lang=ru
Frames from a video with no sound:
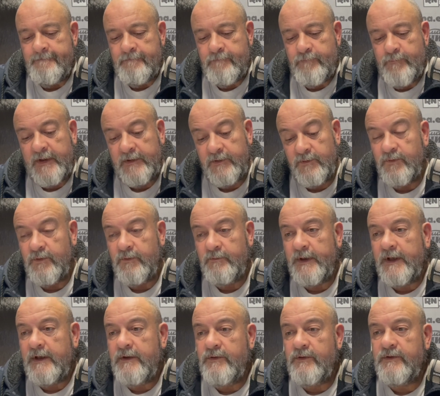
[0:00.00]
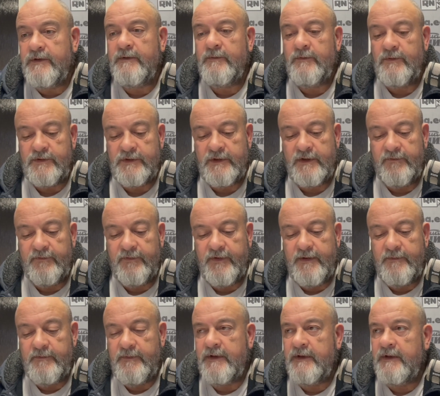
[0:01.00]
Я думаю, пройдет немножко
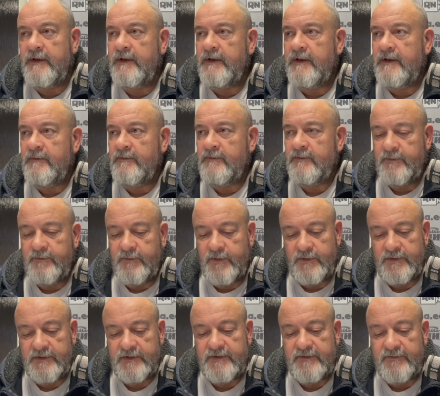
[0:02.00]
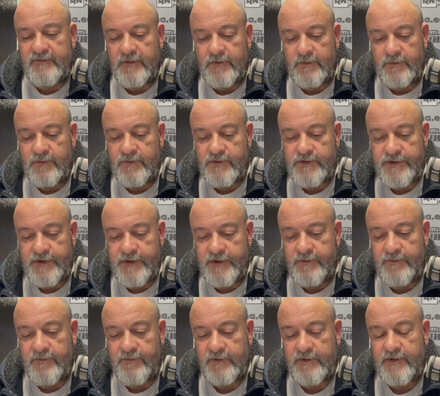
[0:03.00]
Венгрия. времени, и им просто свернут
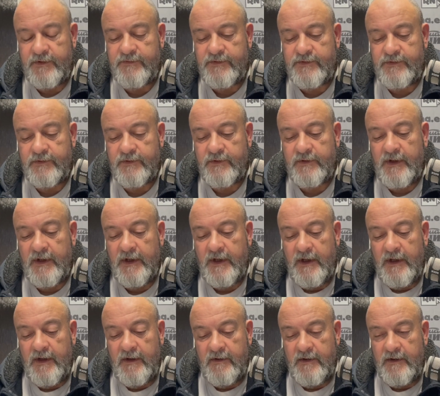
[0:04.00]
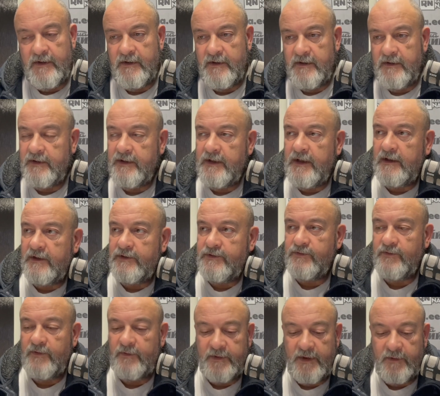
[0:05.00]
шею, вот и все. Э, я
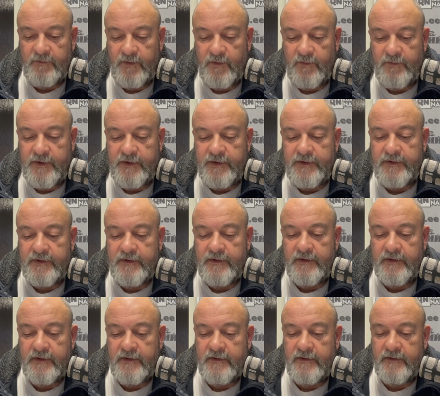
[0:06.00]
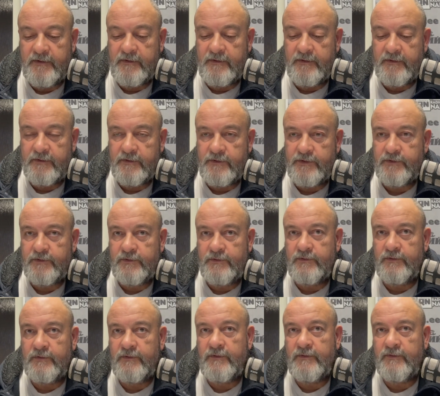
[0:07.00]
хочу вам напомнить, э,
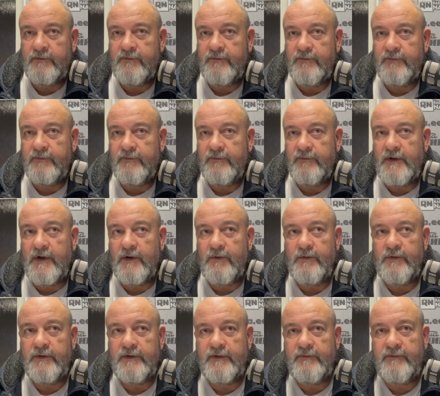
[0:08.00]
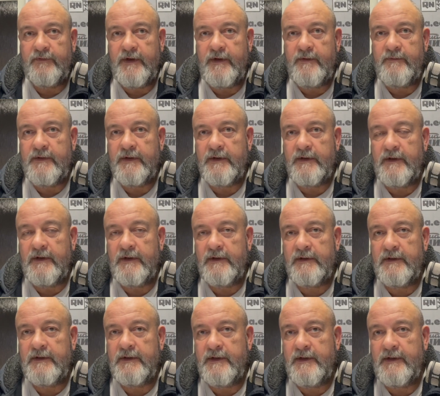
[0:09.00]
что в какое-то время,
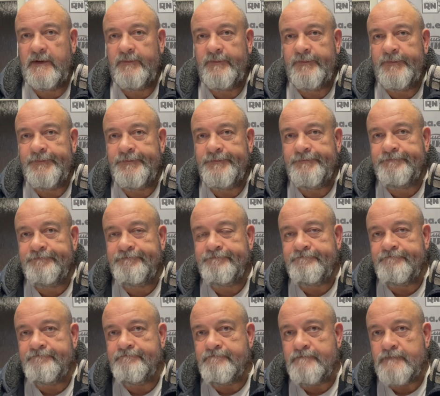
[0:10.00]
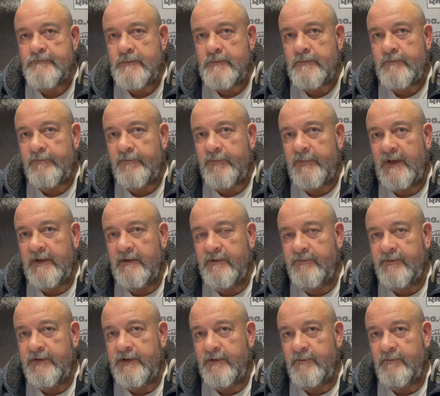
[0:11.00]
когда э,
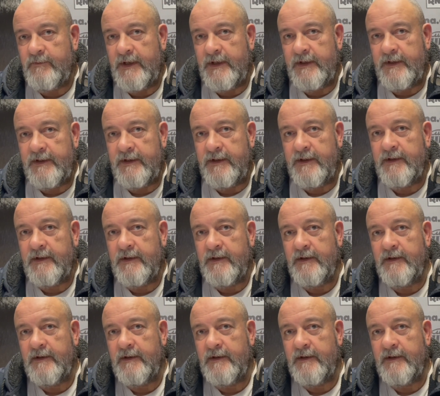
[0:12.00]
в Германии,